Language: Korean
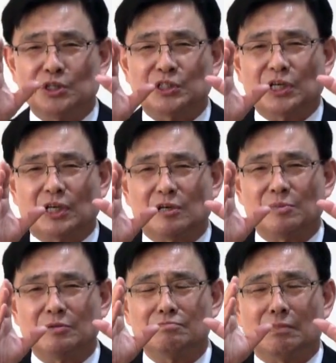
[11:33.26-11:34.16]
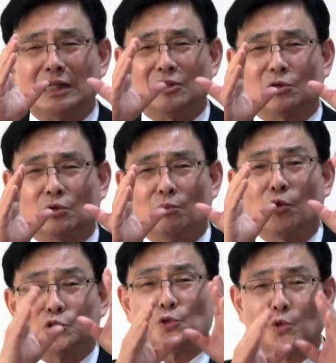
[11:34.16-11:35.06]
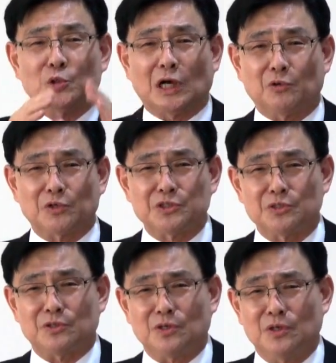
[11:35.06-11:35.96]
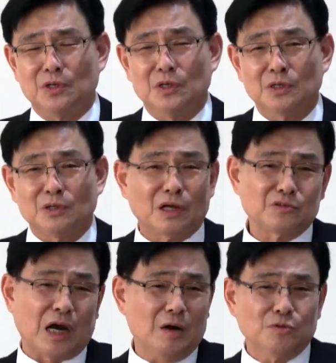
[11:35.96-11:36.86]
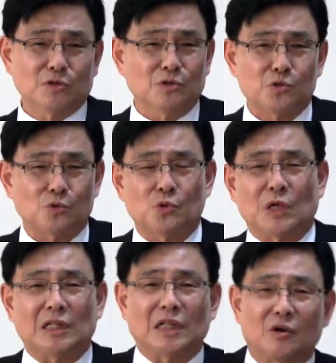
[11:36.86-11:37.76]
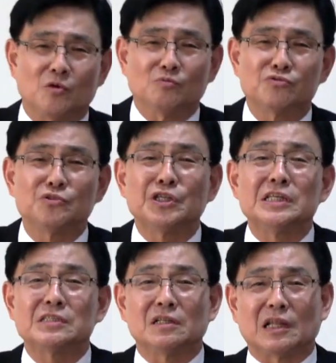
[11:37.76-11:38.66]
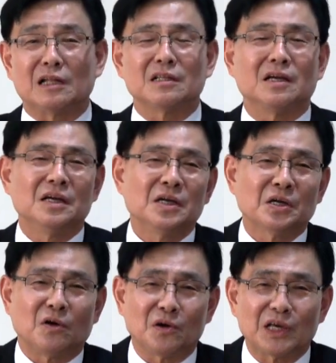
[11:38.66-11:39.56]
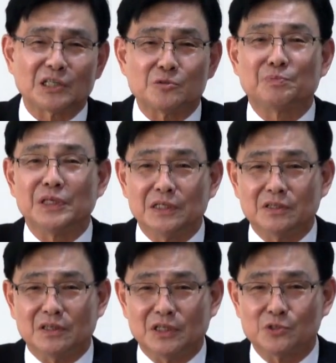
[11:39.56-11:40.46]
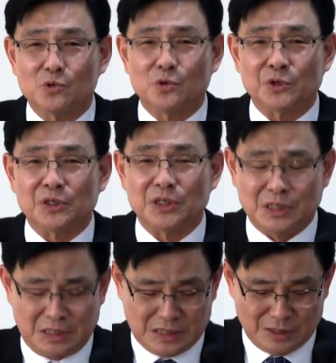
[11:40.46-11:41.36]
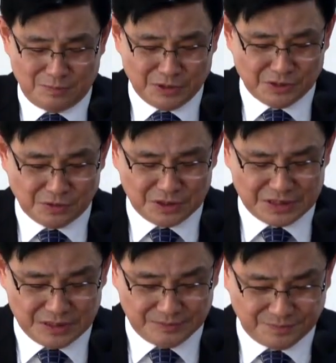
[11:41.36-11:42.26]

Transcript: 쉽게 얘기하면 만들어 모셔 놓는다고 그러죠. 그래가지고 아무도 그손안 대고 무슨 일이 있을 때는 거기 가서 비는 거예요. 소원을 비는 것이